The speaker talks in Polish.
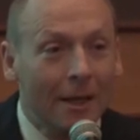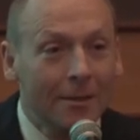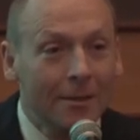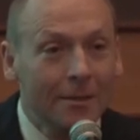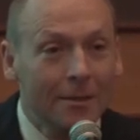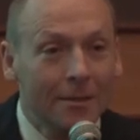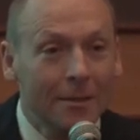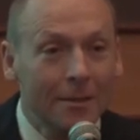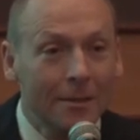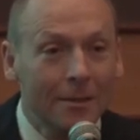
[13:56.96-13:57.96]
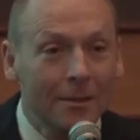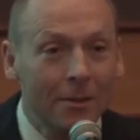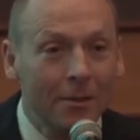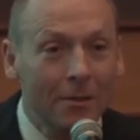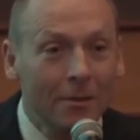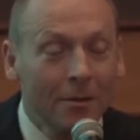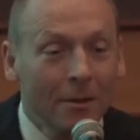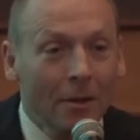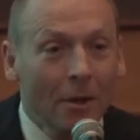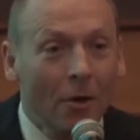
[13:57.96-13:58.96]
rent e, do
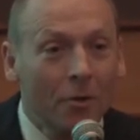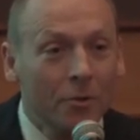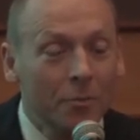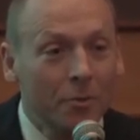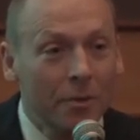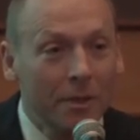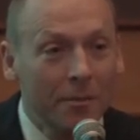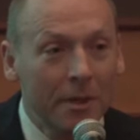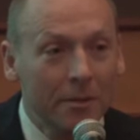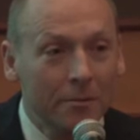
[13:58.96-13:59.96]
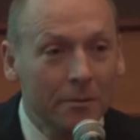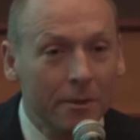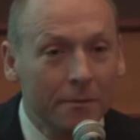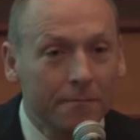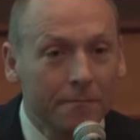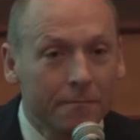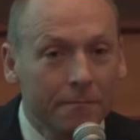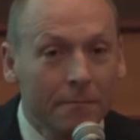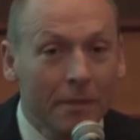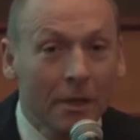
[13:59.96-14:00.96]
osób, które nie pracują.
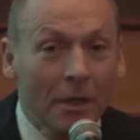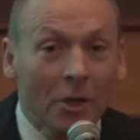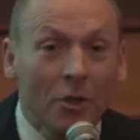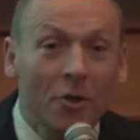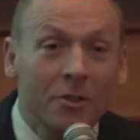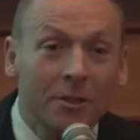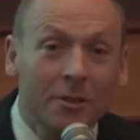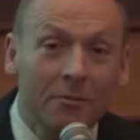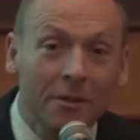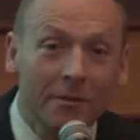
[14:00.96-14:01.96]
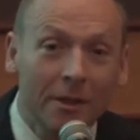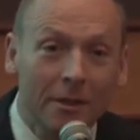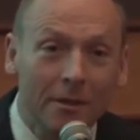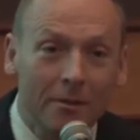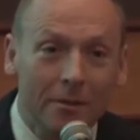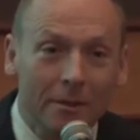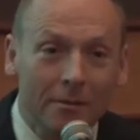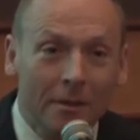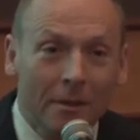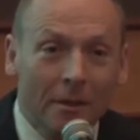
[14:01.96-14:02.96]
Koszty są
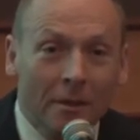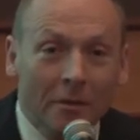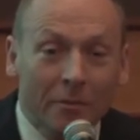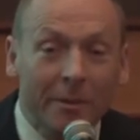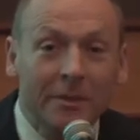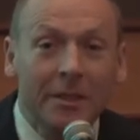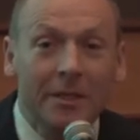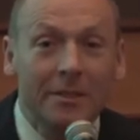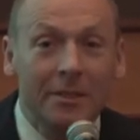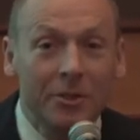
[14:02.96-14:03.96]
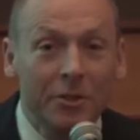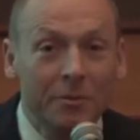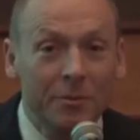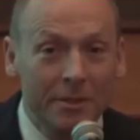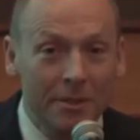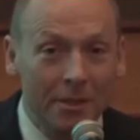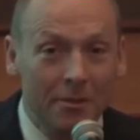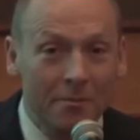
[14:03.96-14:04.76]
niewiarygodne. W momencie, kiedy zaczęliśmy się